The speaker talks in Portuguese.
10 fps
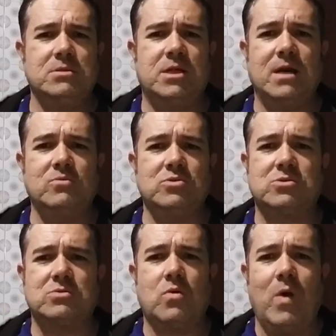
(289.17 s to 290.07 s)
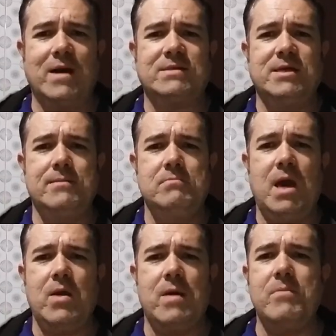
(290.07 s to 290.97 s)
digamos quase
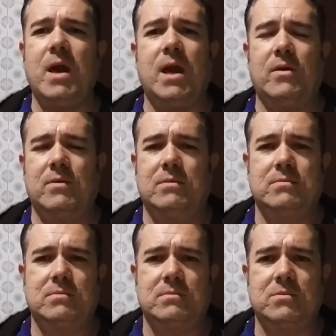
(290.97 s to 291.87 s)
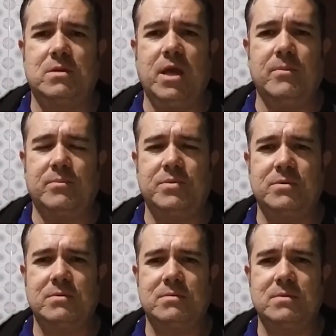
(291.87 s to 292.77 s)
meio a meio o tempo,
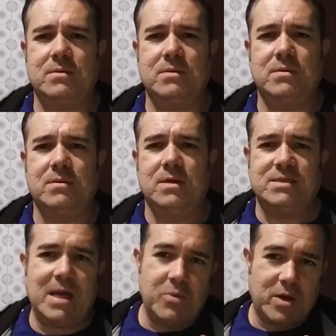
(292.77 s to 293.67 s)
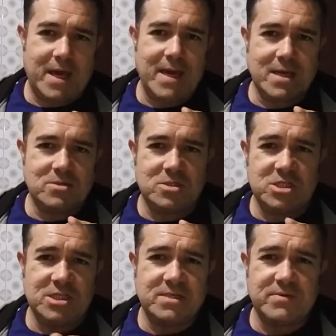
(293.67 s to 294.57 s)
sabe o que, que a
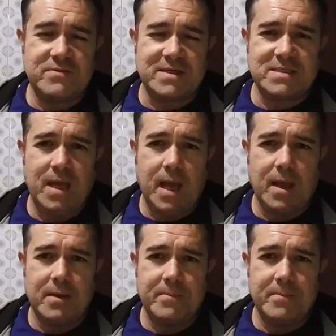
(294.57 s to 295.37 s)
justiça vai fazer?